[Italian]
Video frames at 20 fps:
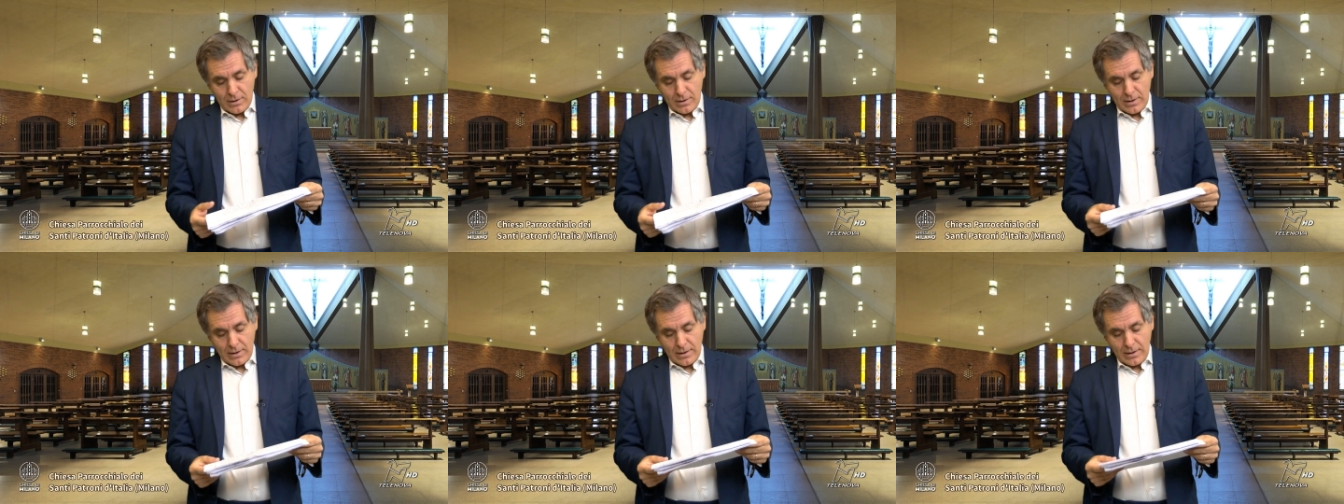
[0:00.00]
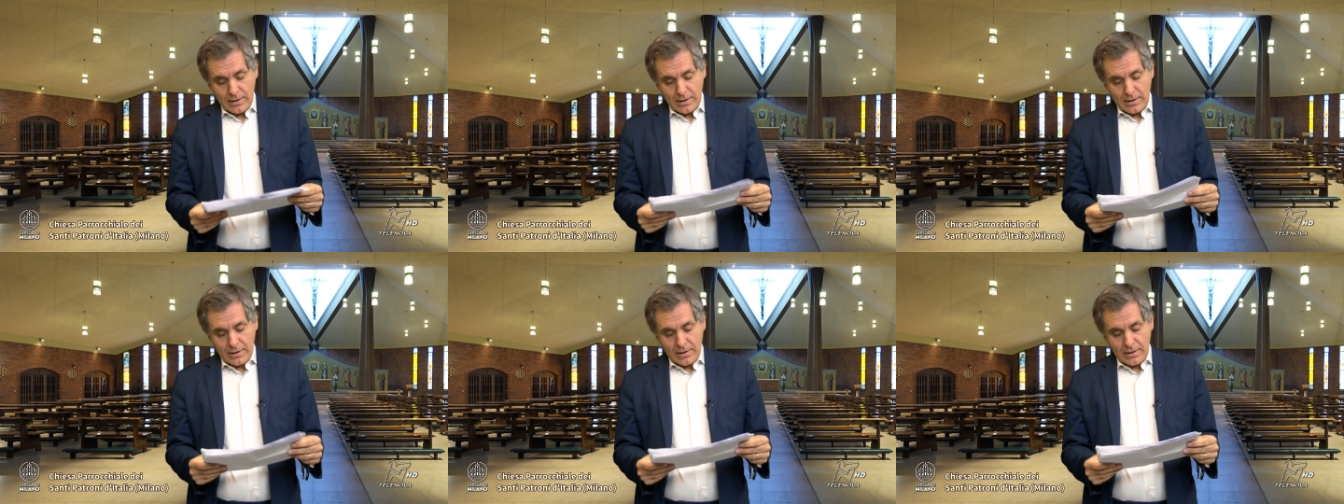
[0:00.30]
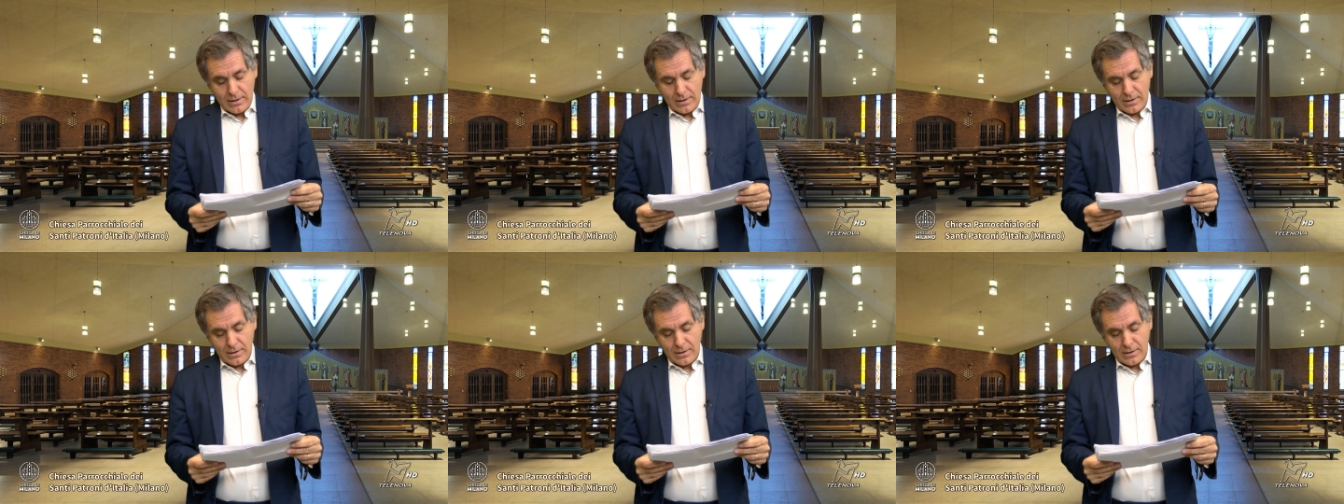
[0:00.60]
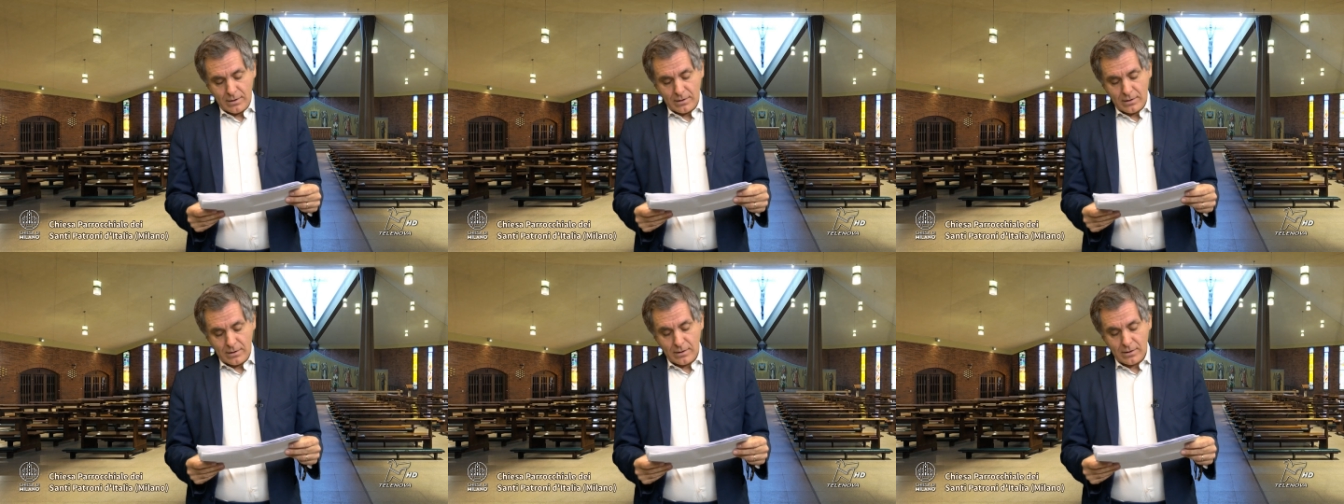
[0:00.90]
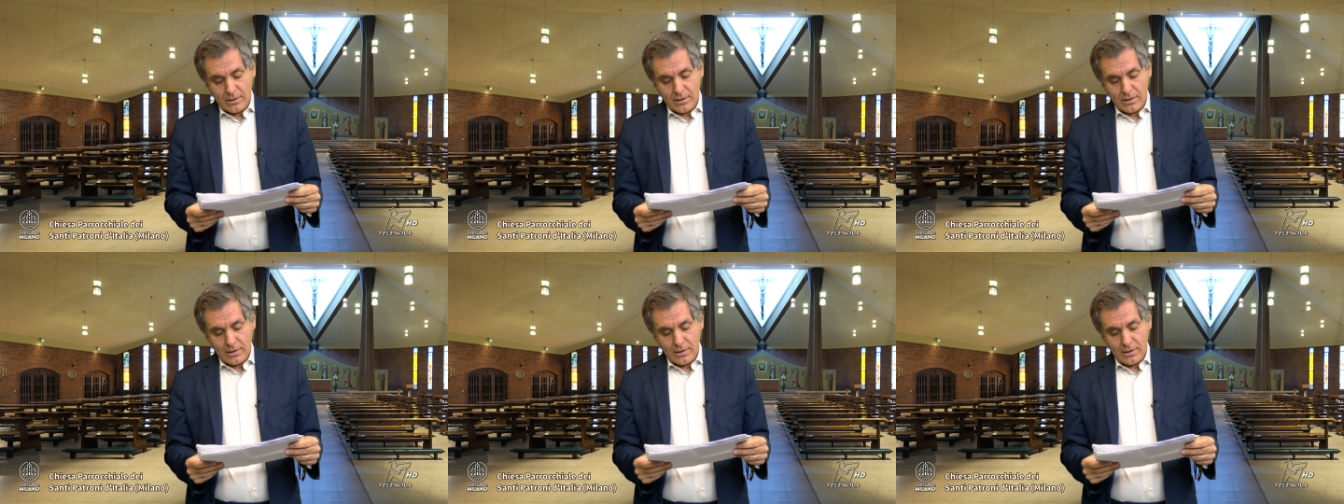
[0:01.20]
e,
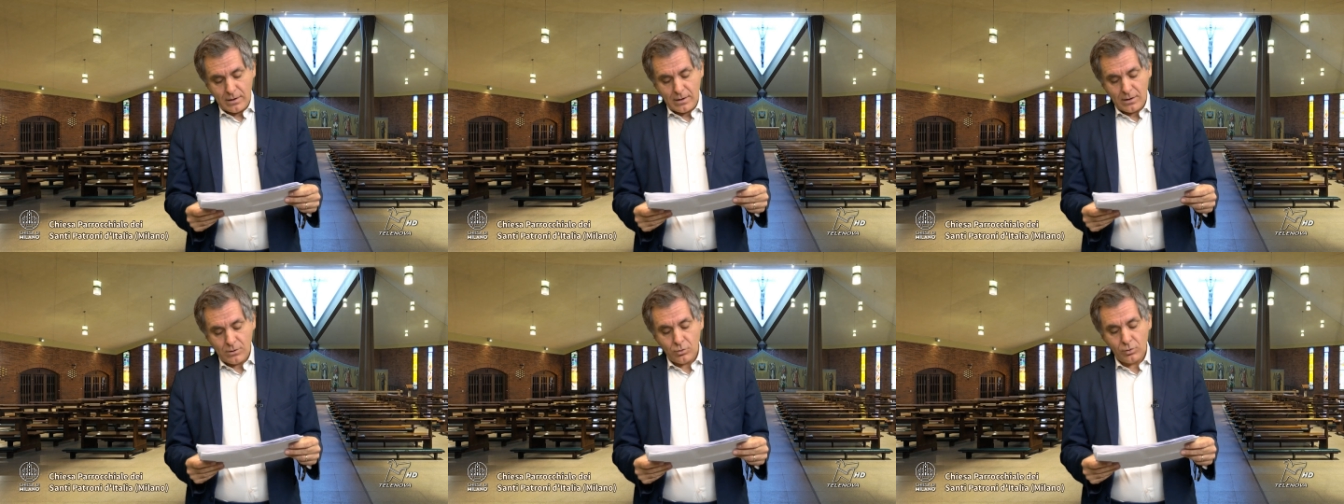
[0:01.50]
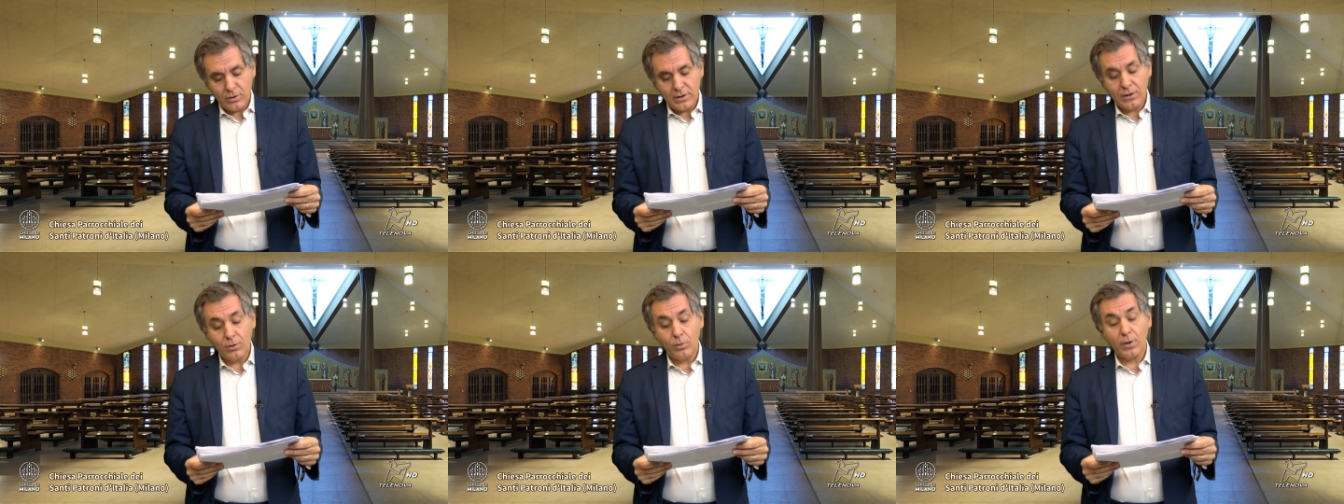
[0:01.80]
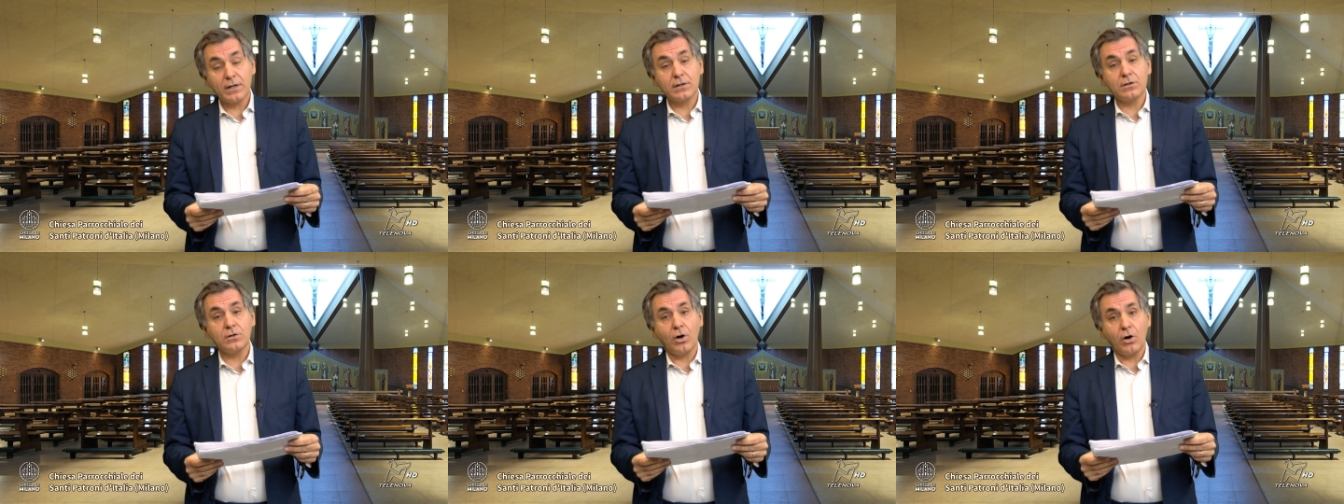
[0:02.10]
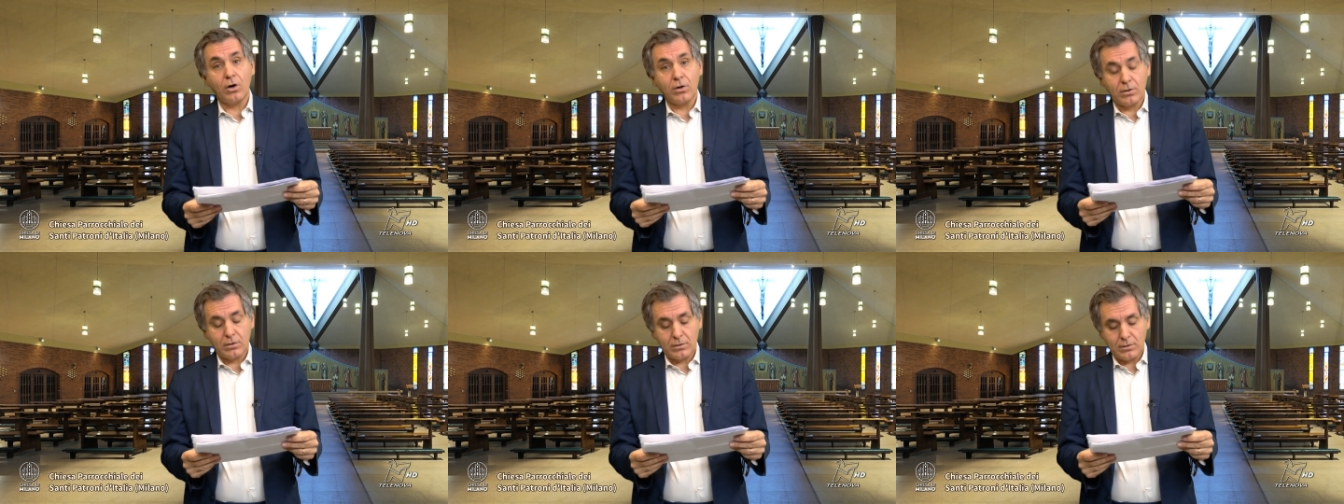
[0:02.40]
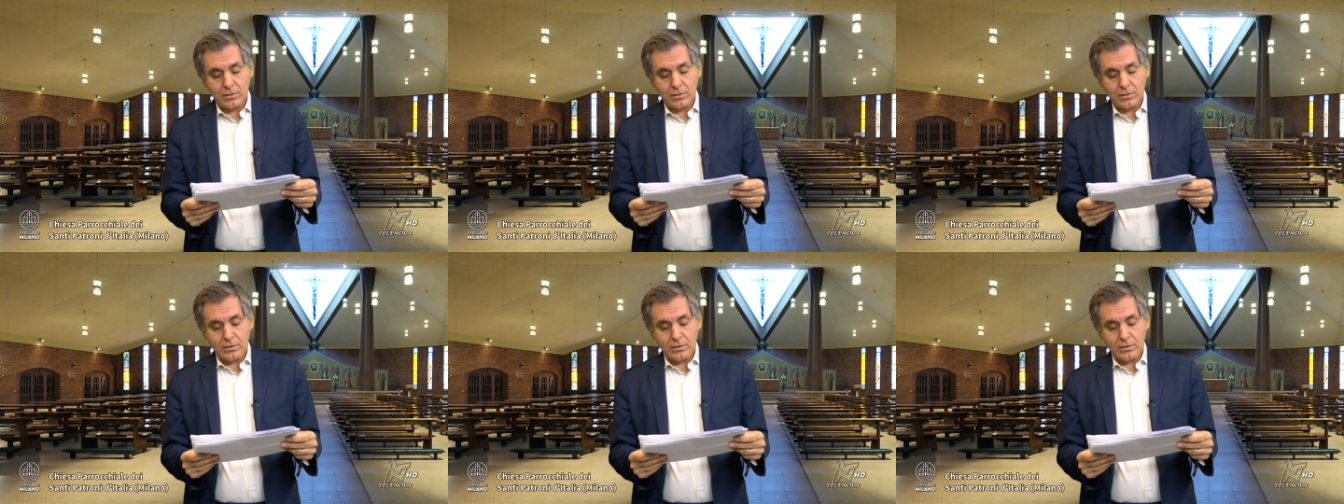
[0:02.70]
e lui li guardò,